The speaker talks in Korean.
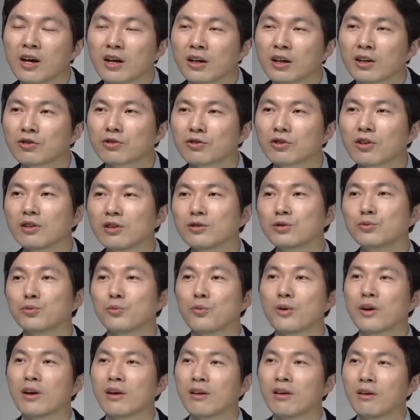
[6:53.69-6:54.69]
이때는
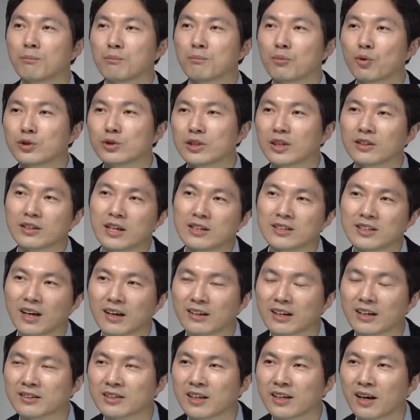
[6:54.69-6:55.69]
왜 표시가 되지
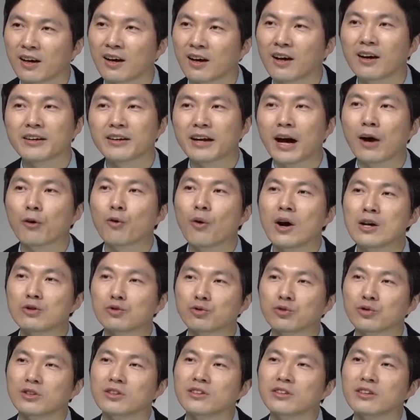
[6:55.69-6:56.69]
않았냐라고 할
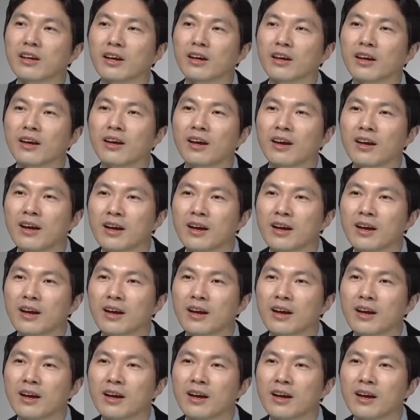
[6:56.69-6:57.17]
수도 있는데